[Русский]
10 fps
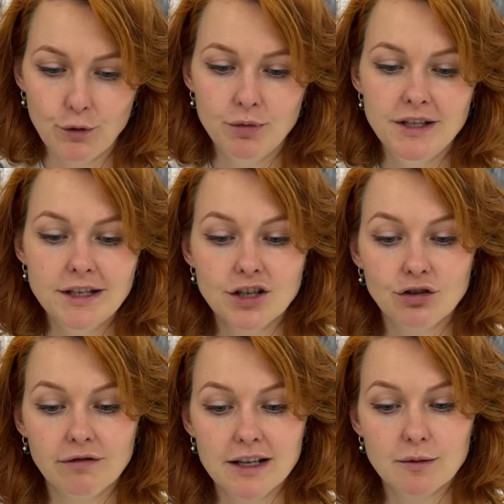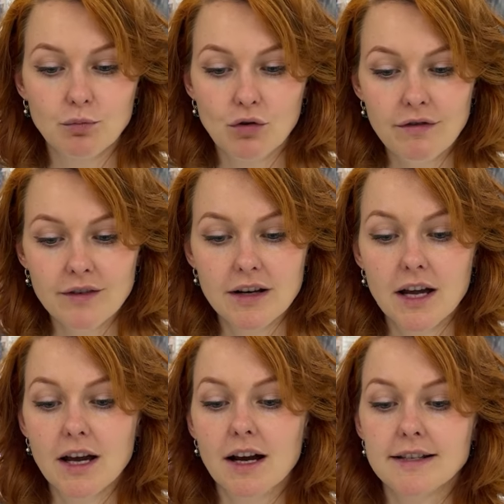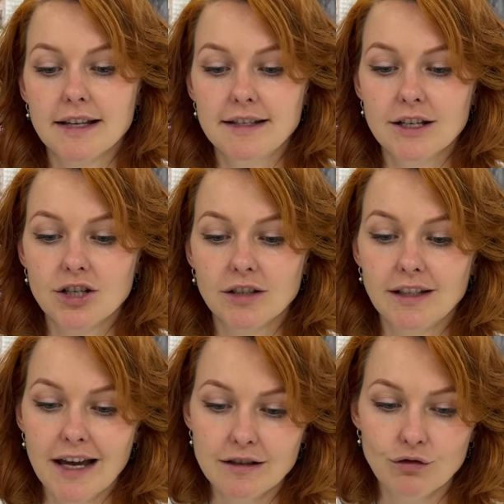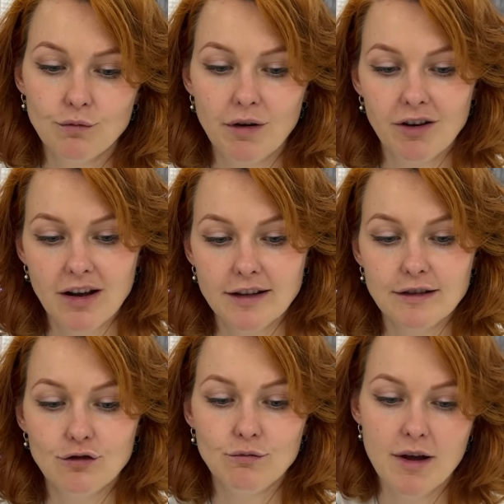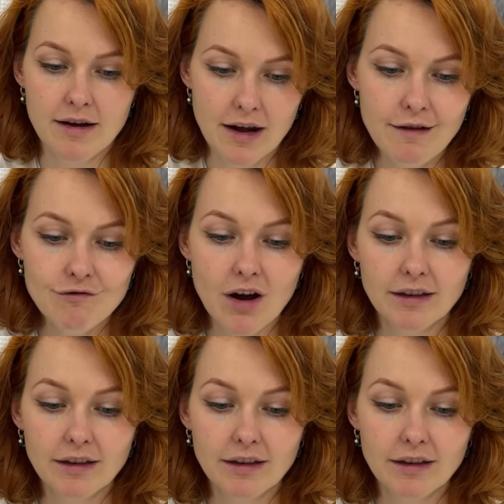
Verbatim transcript: Убедитесь, что ваш профиль э, содержит ясную и привлекательную биографию,